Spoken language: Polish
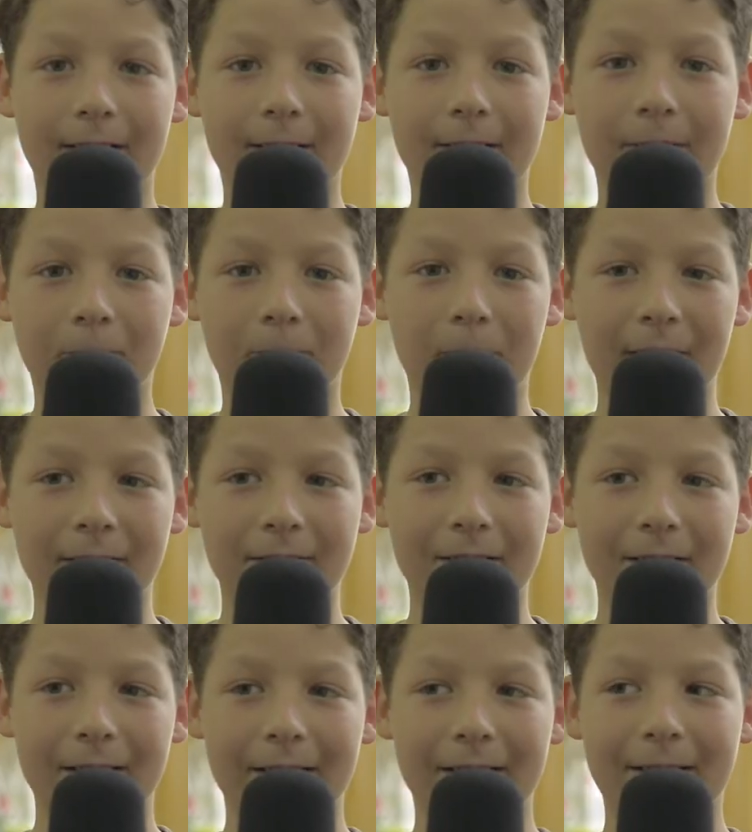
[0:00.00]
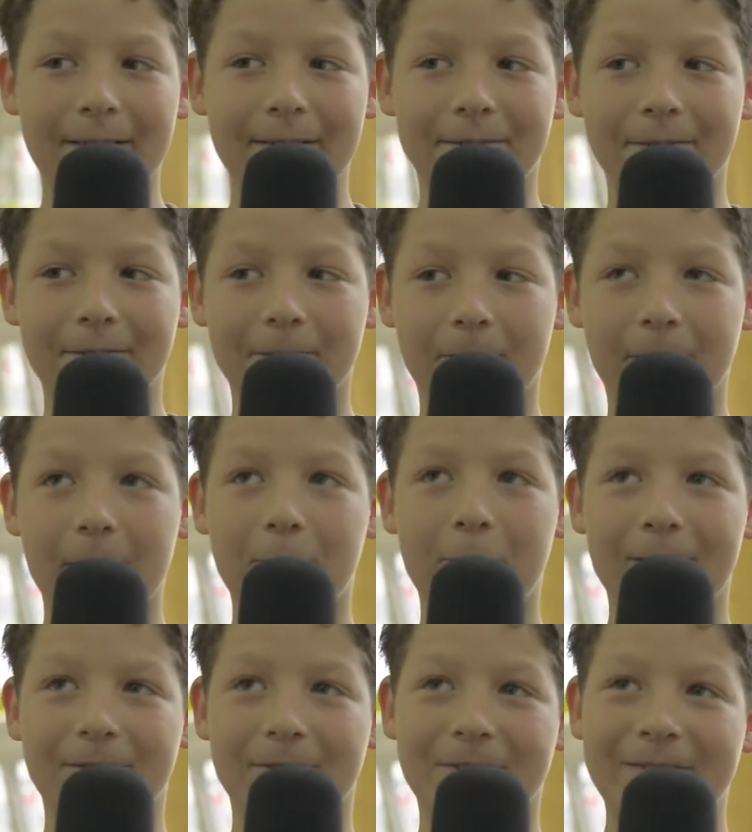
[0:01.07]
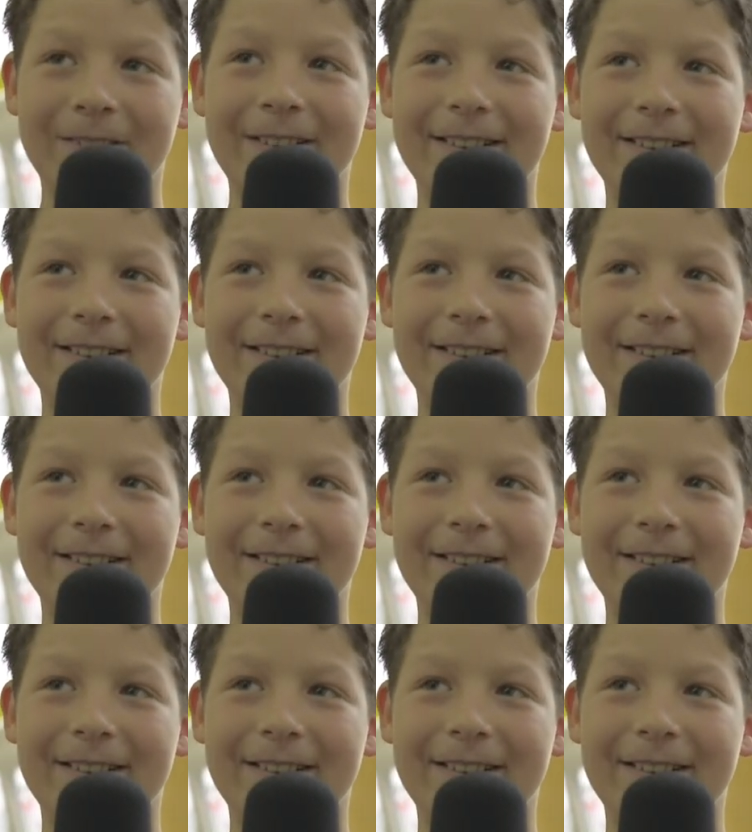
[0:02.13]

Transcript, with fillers: E, pan e, w kapeluszu.